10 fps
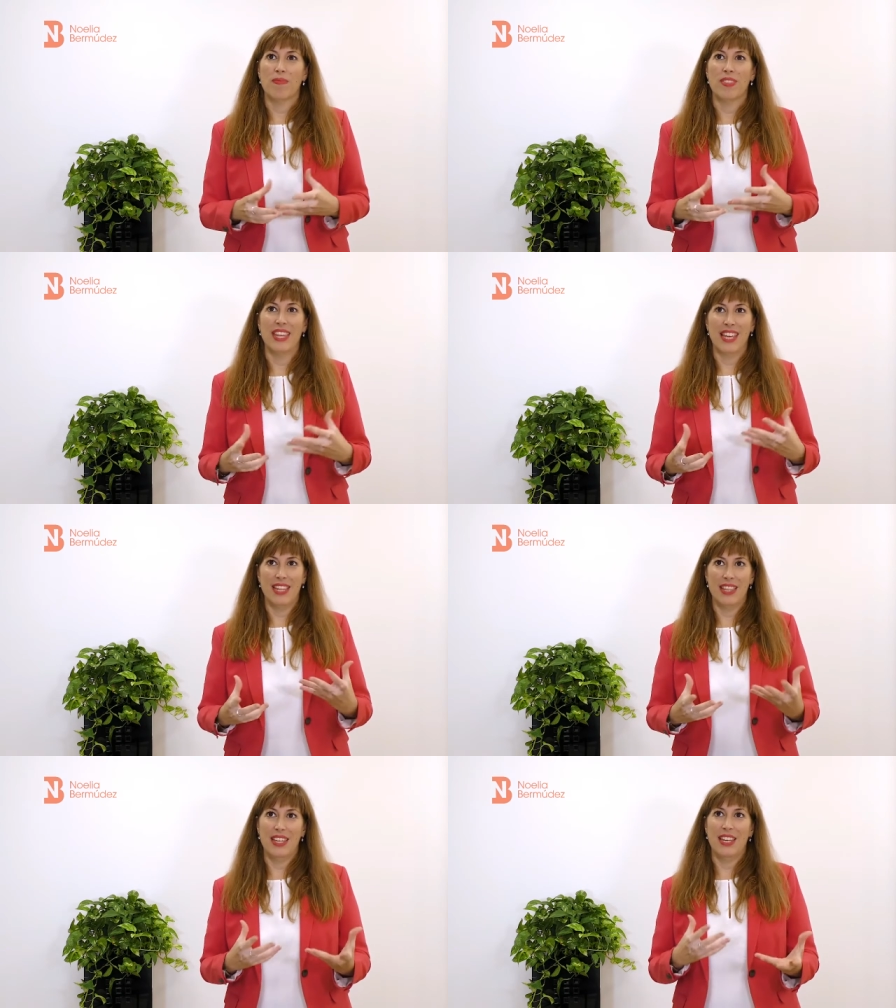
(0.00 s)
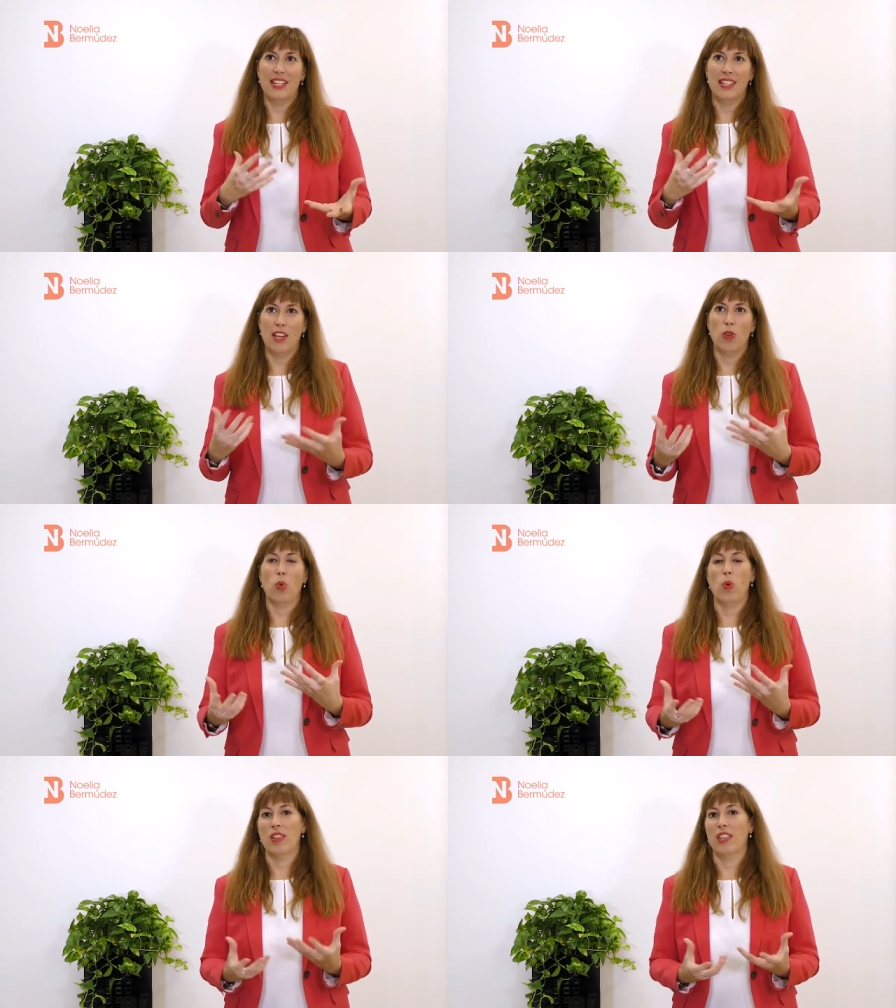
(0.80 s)
¿De qué te has dado
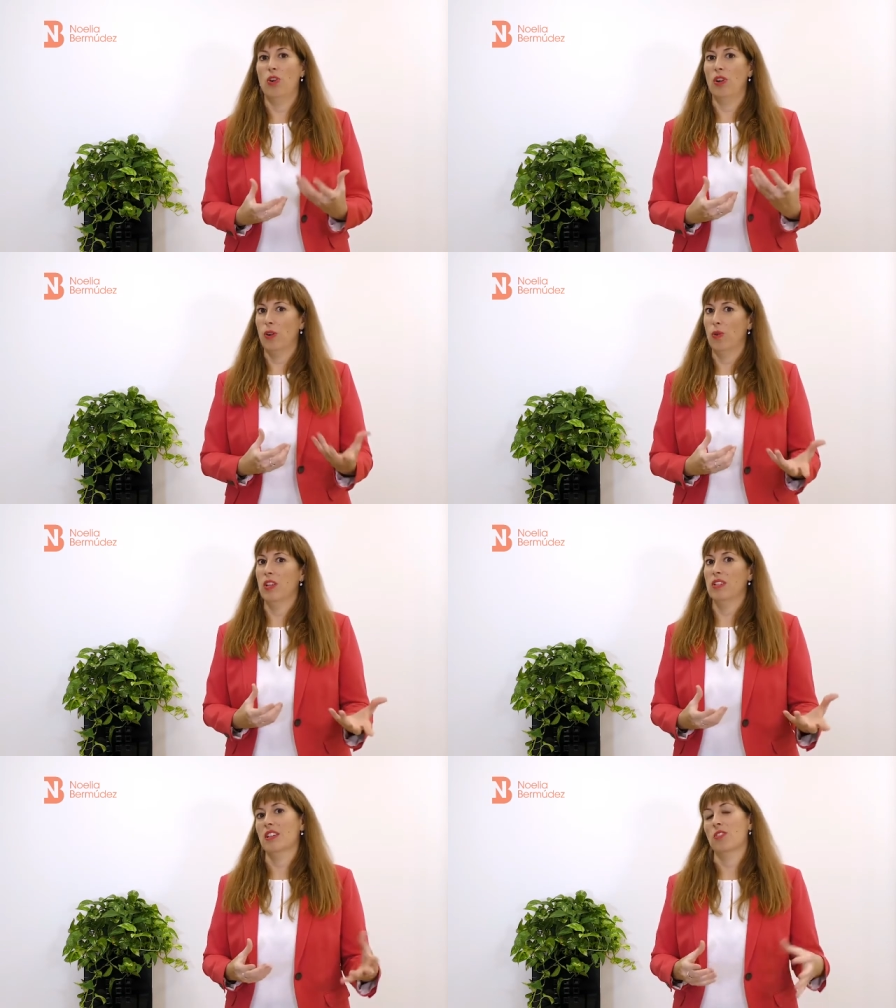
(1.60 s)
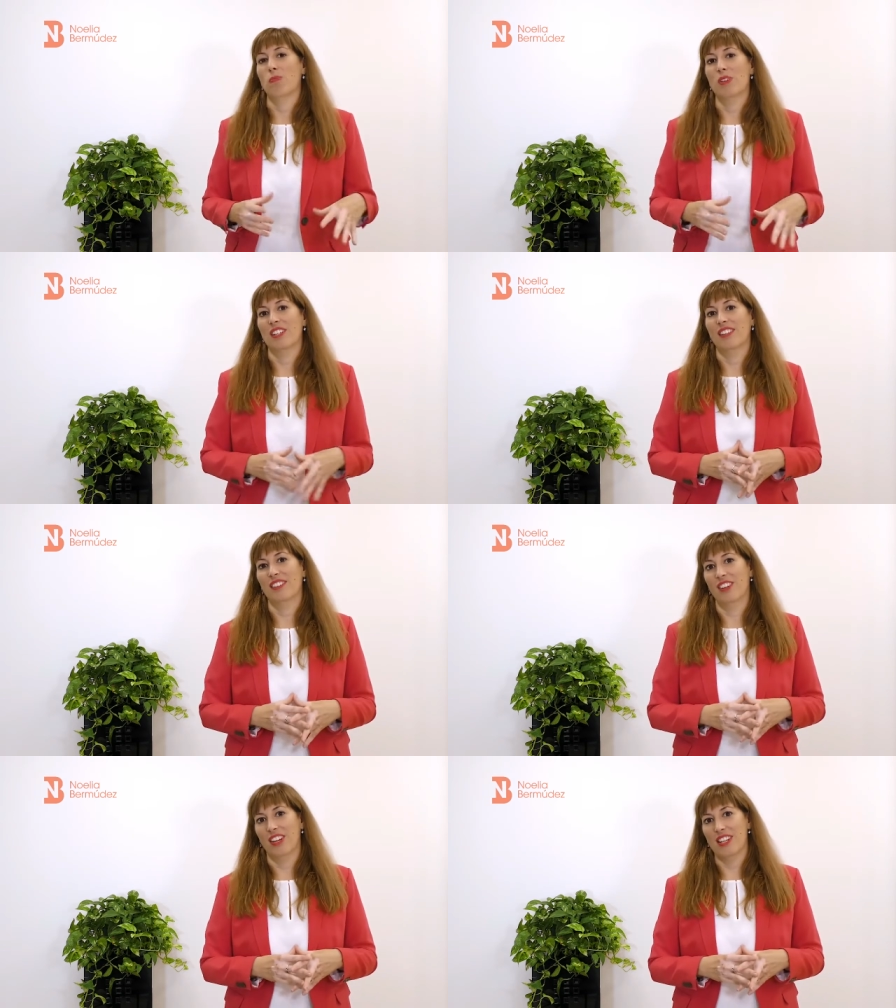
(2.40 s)
cuenta a lo largo de estas
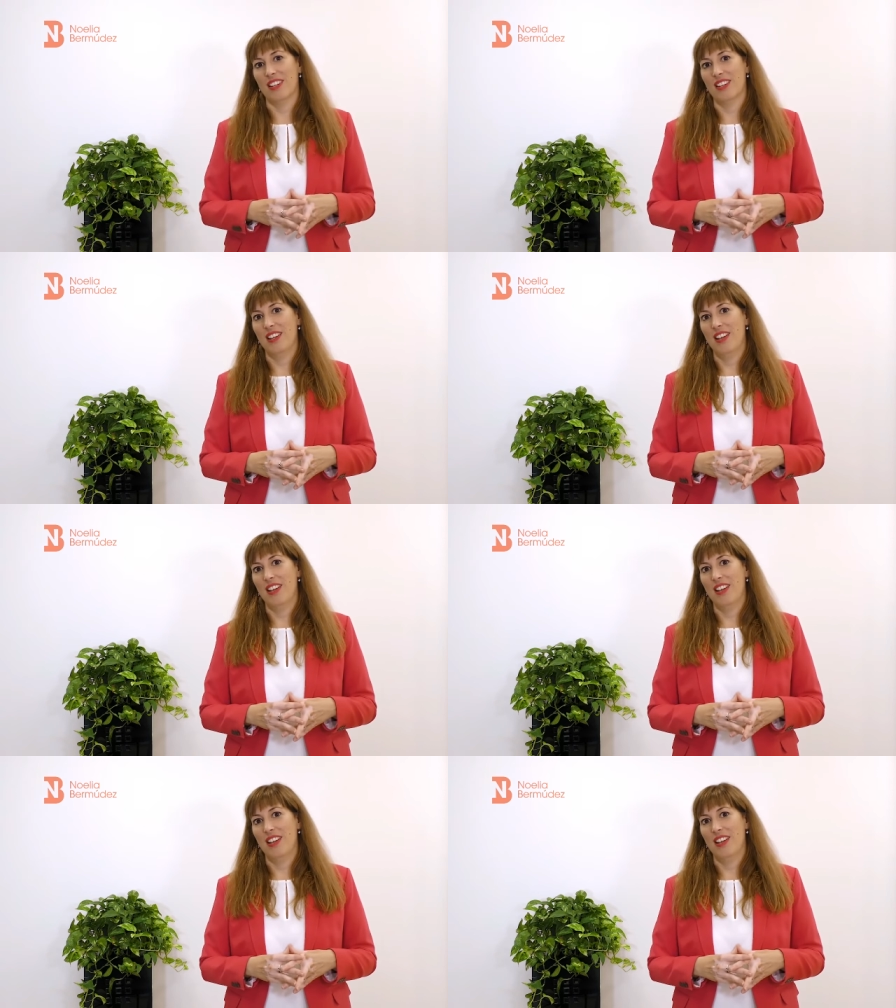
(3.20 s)
conversaciones,